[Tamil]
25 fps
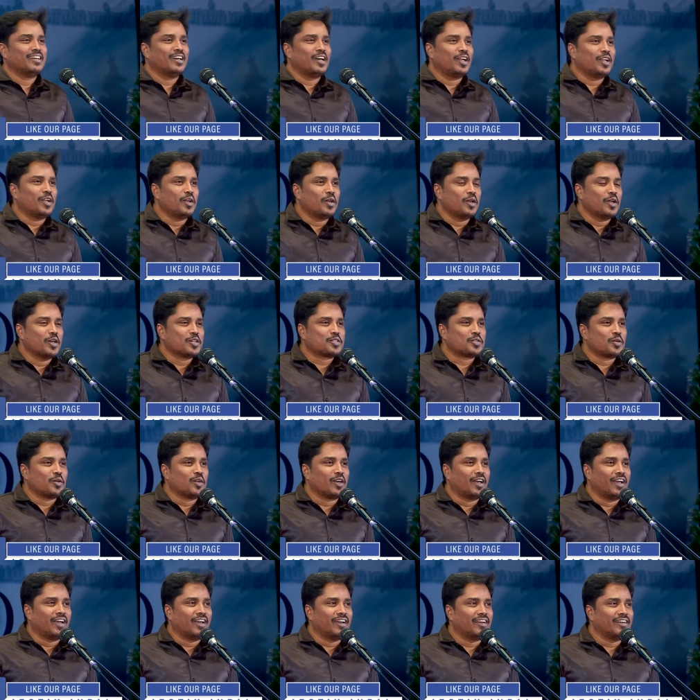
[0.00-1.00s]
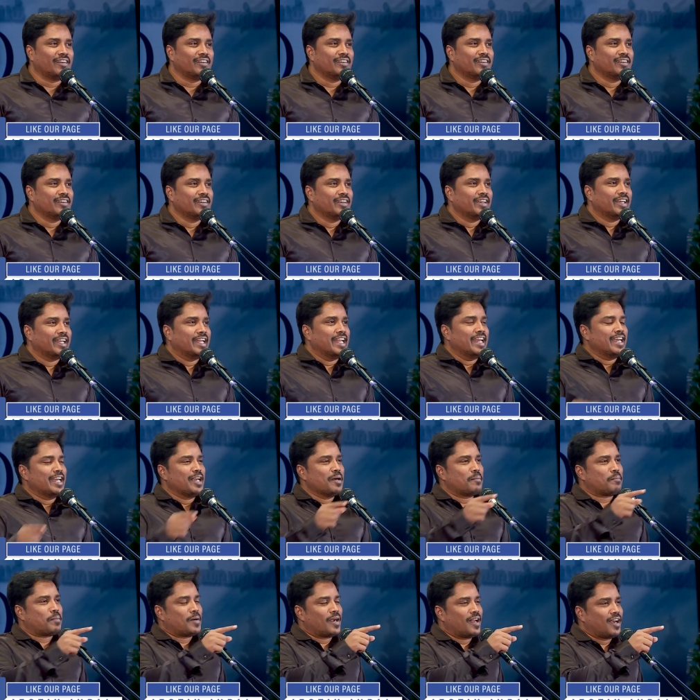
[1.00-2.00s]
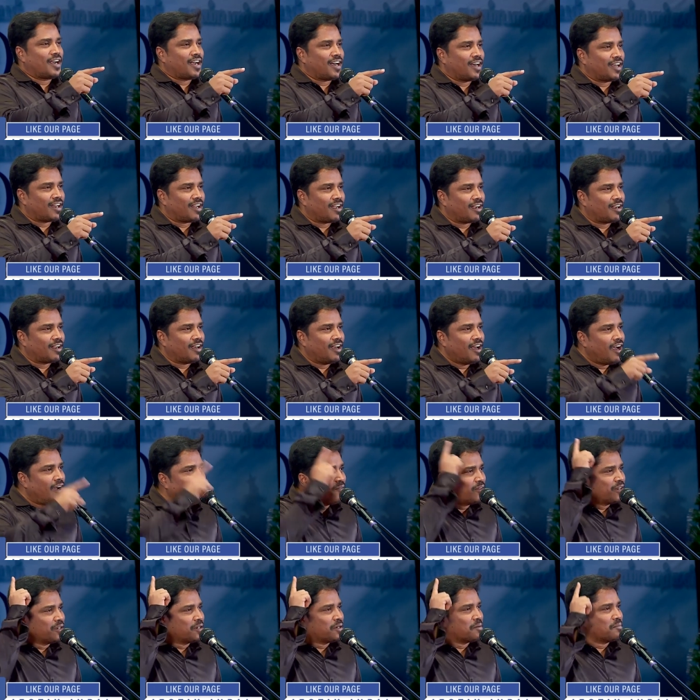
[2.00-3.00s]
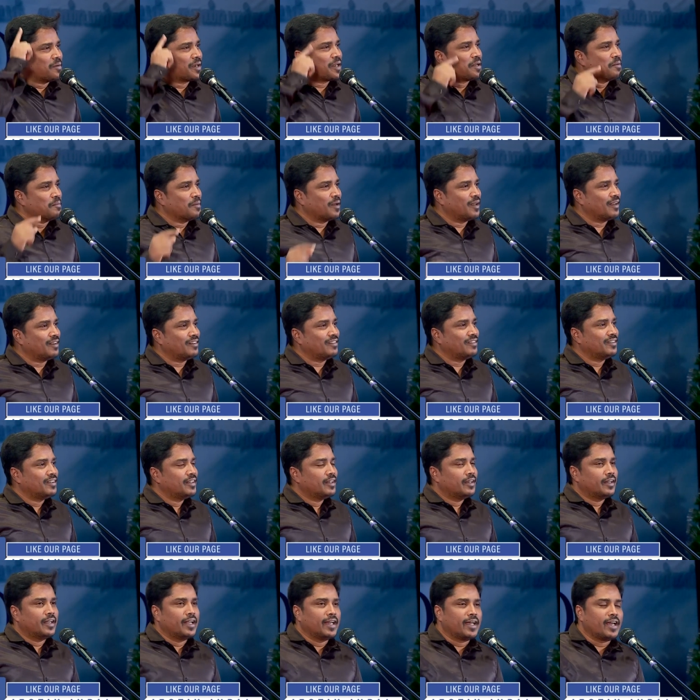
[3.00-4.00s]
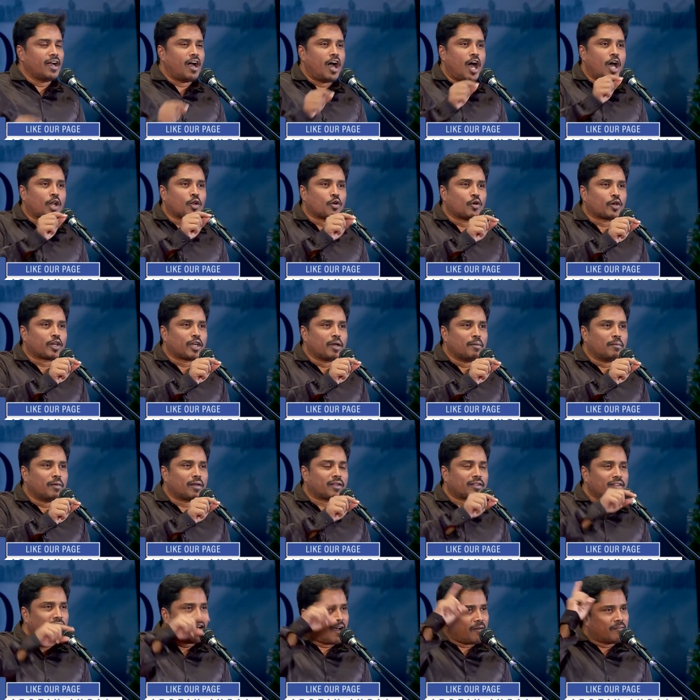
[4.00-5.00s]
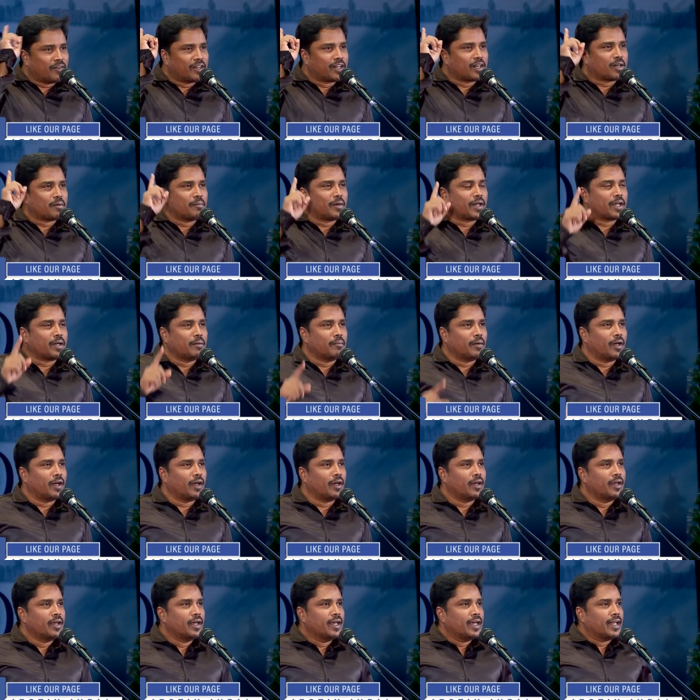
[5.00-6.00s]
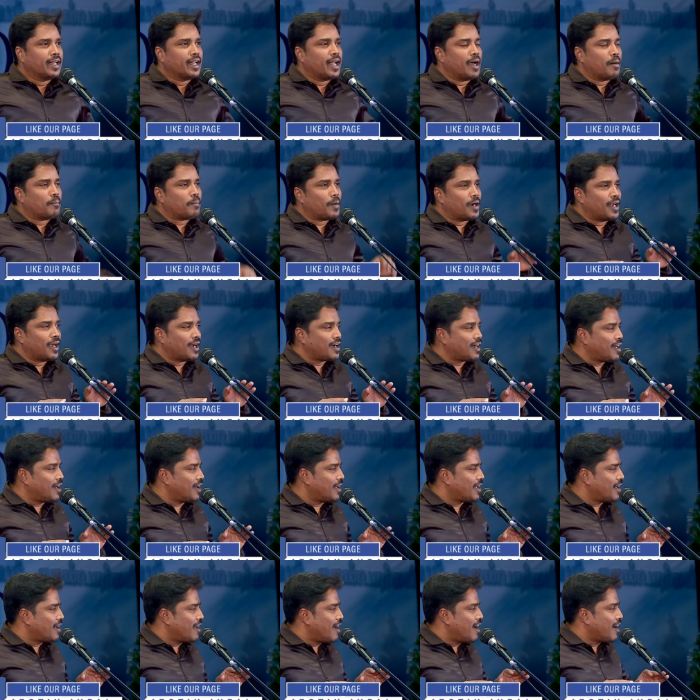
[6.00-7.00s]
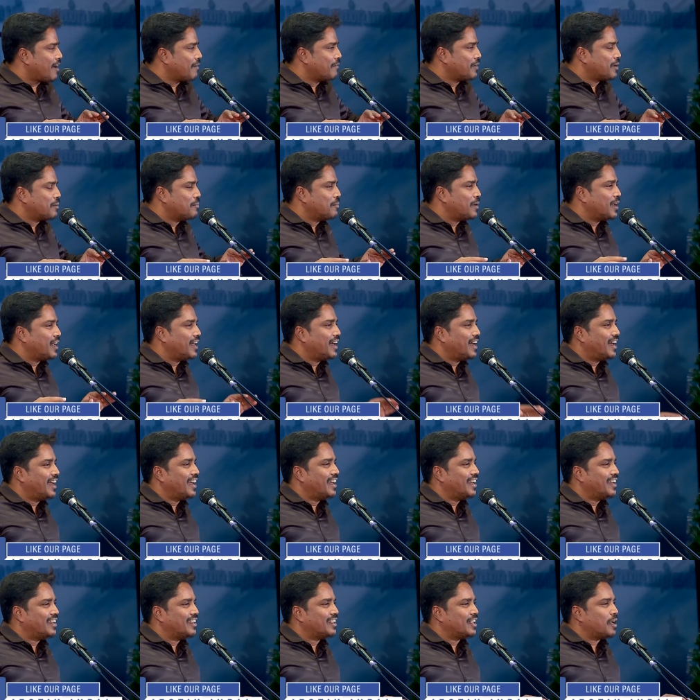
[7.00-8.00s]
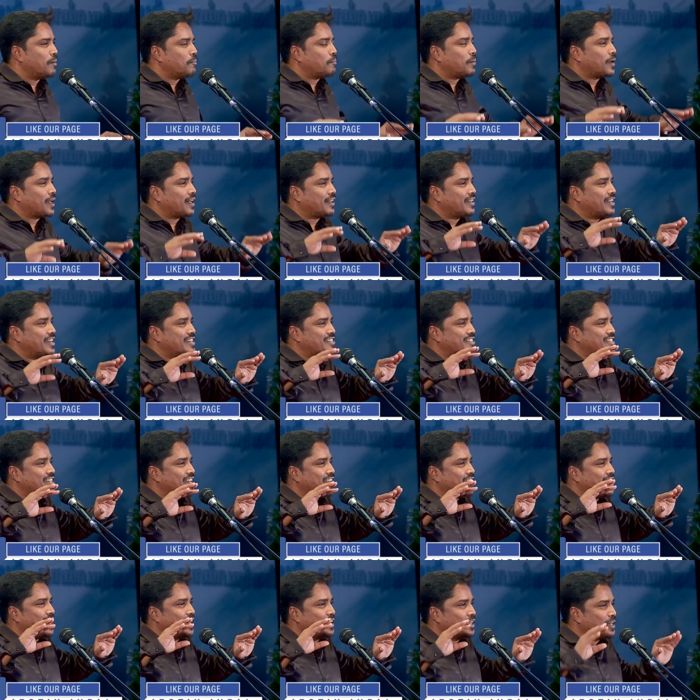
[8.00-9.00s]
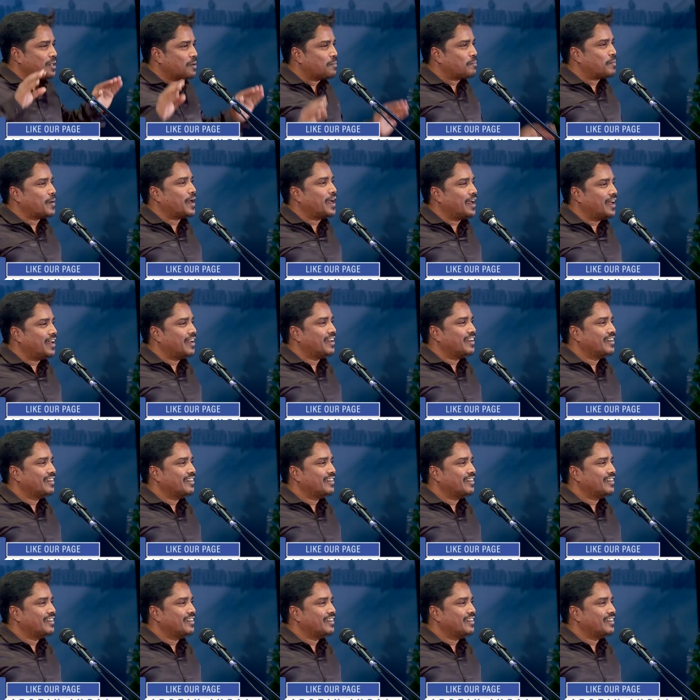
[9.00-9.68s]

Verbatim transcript: அல்லையா சொல்லுங்க நீங்கள் பணக்காரானா அவருக்கு மகிமை நீங்கள் ஆரோக்கியமாக இருந்தால் அவருக்கு மகிமை நான் பணக்காரனாக விரும்பலை நான் பரதேசியாக தான் இருப்பேன்